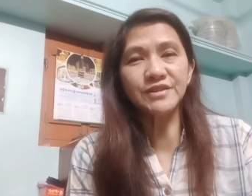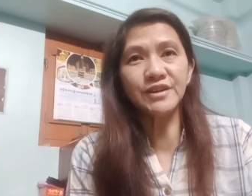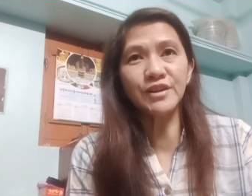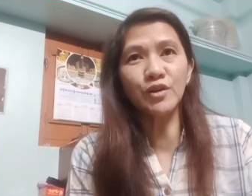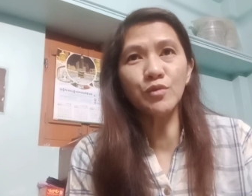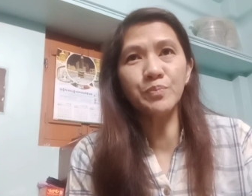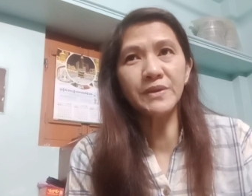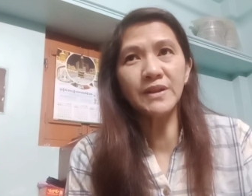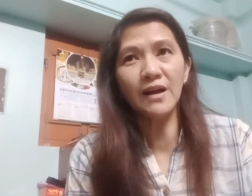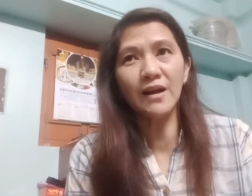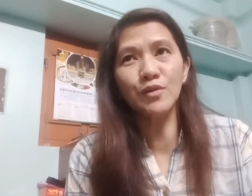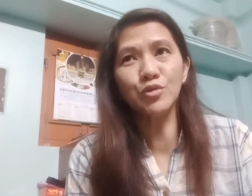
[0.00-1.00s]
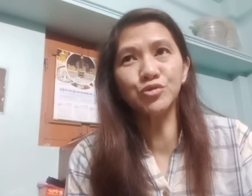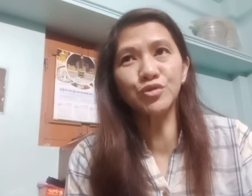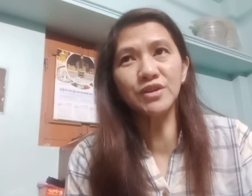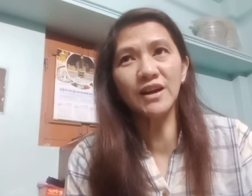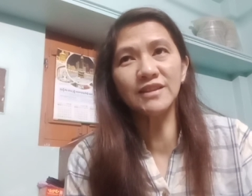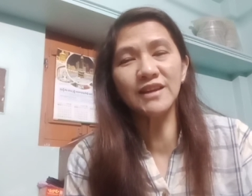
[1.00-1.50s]
Iyan ang pinakagusto
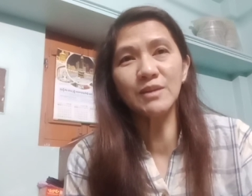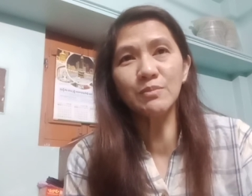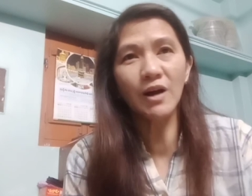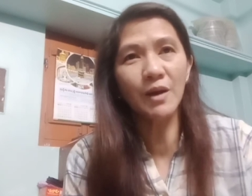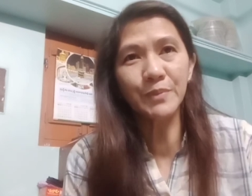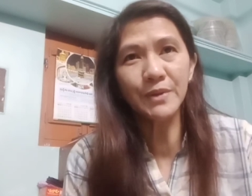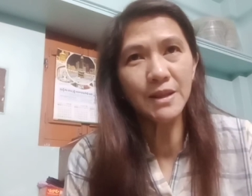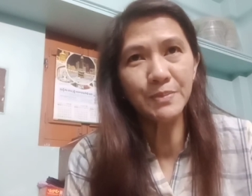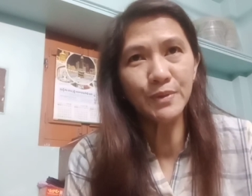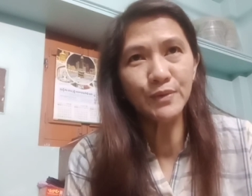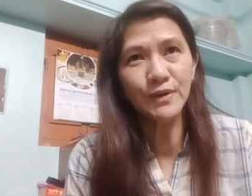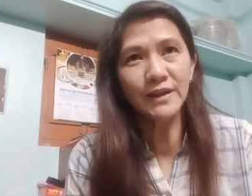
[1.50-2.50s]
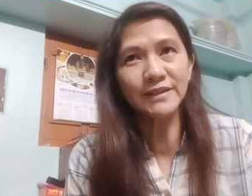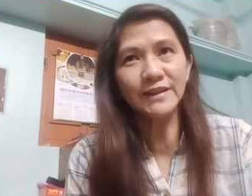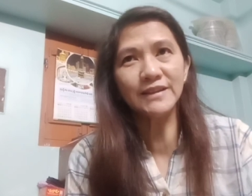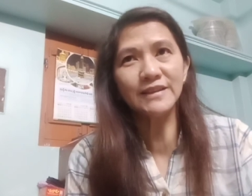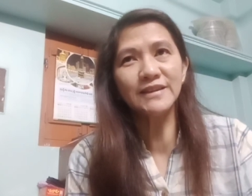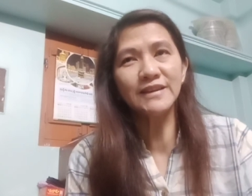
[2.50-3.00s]
yata ng mga Pilipino
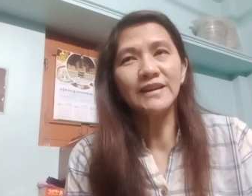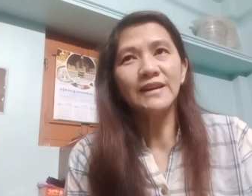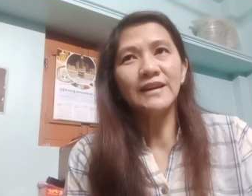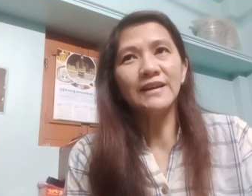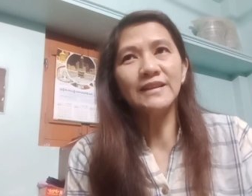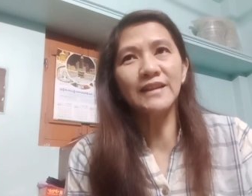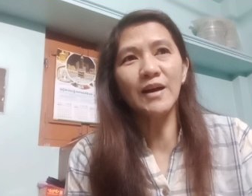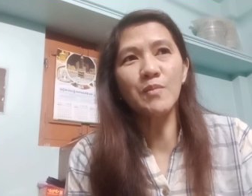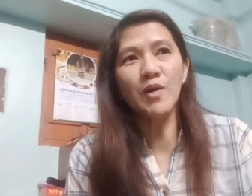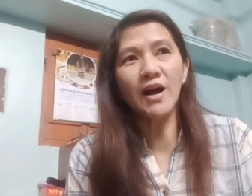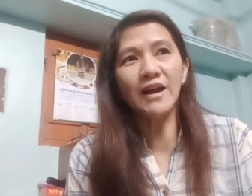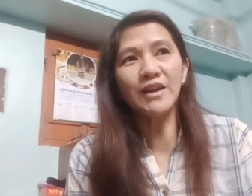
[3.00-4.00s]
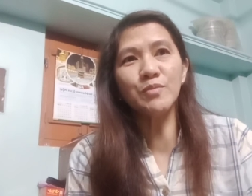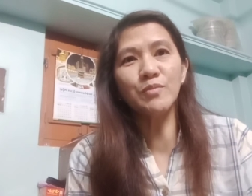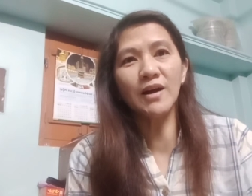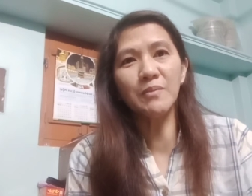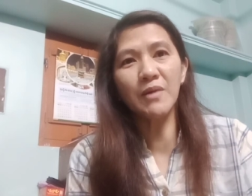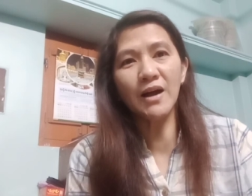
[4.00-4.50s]
natin na mga, yung
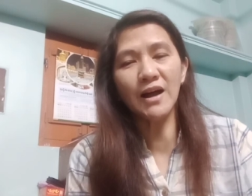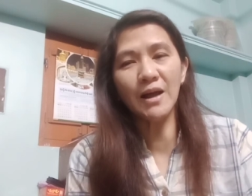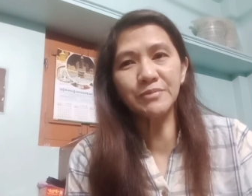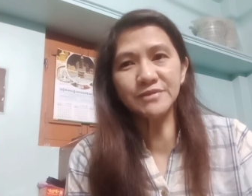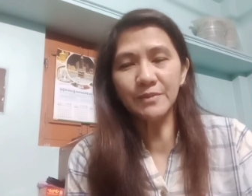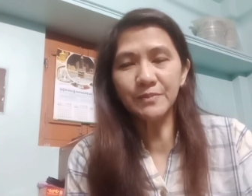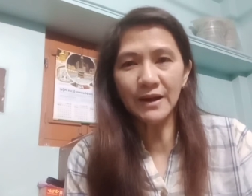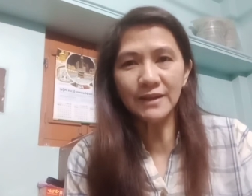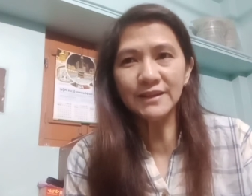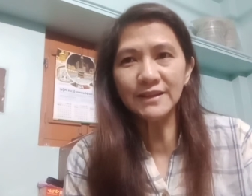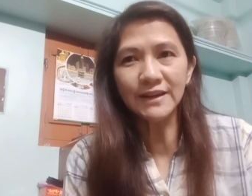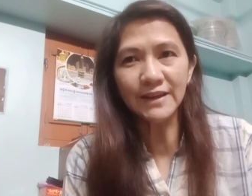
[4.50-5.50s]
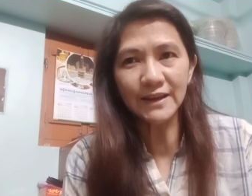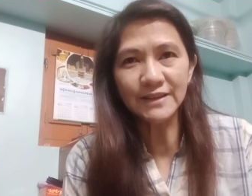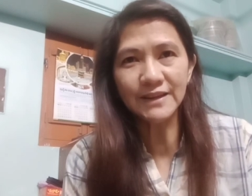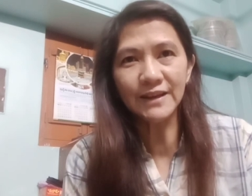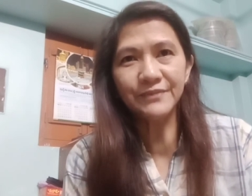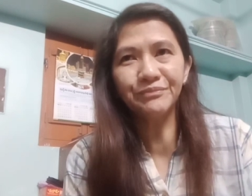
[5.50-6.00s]
mga mga cups na branded ng
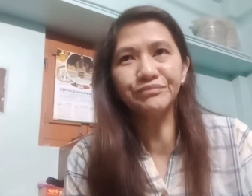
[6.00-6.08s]
ganyan.